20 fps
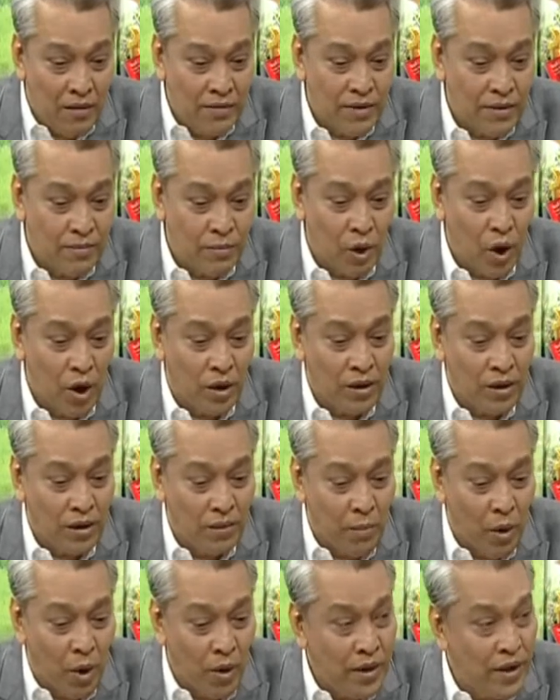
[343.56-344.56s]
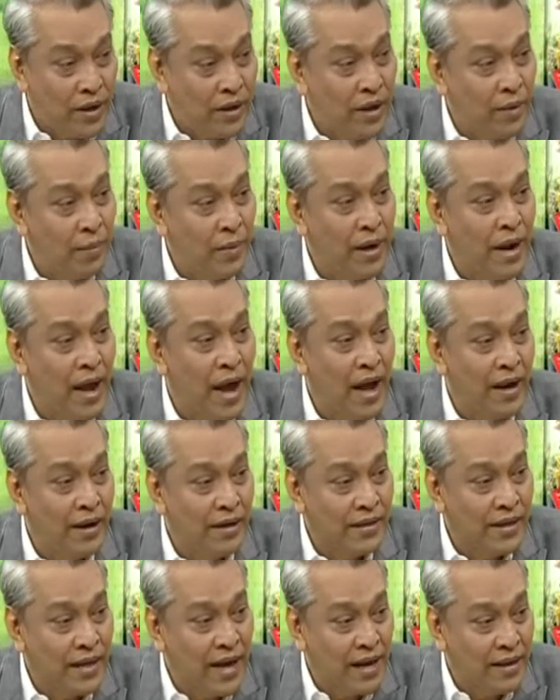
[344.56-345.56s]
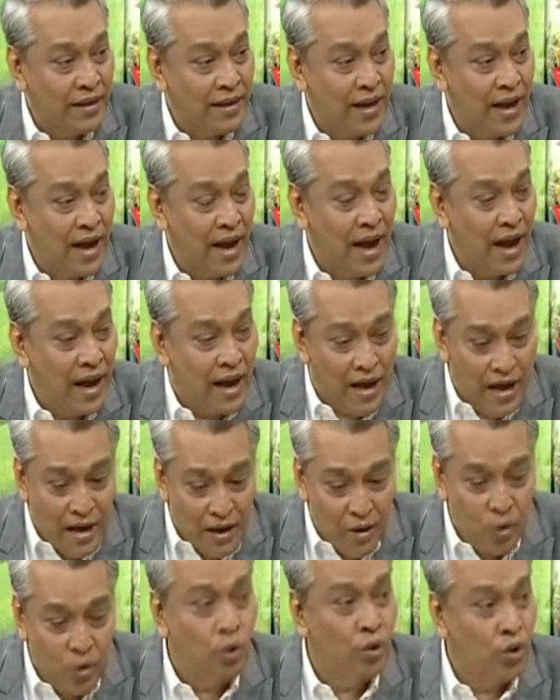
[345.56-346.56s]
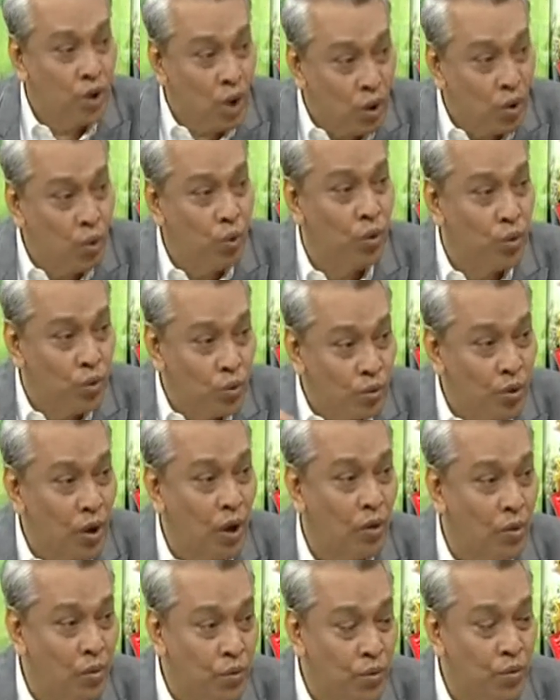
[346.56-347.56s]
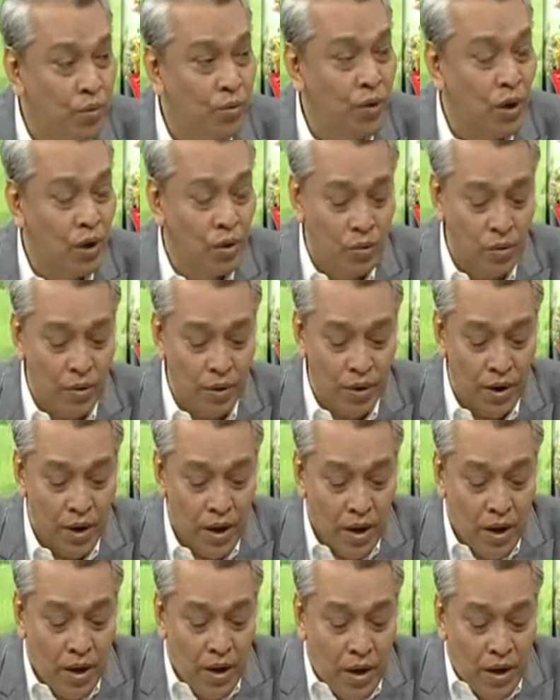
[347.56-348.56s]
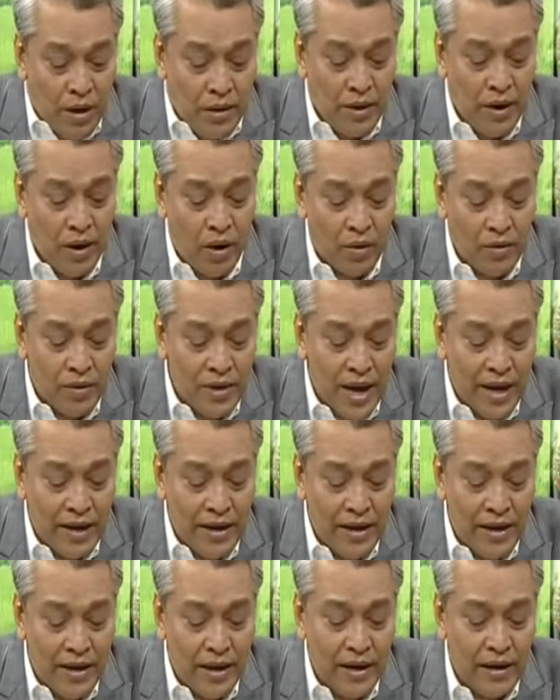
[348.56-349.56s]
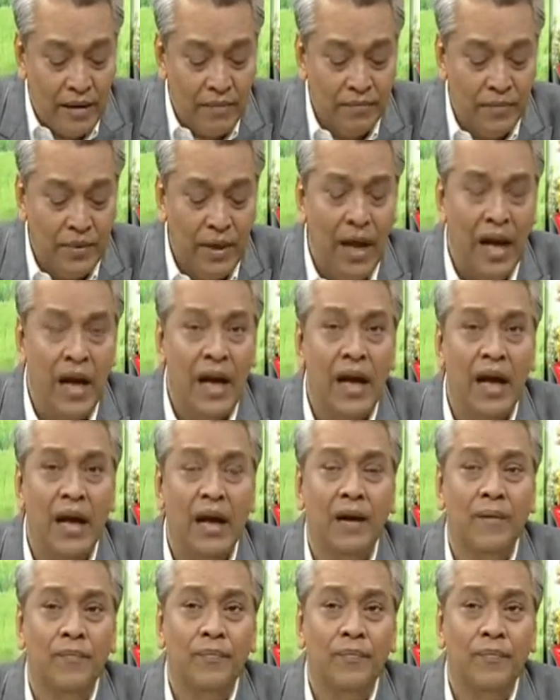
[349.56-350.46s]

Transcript: เอาสืบทอดจากหมออินเทวดารัชกาลที่ห้ารุ่นต่อรุ่นรุ่นต่อรุ่นรุ่นต่อรุ่นใช่ครับที่ขออนุญาตนิดหนึ่งฮะถ้า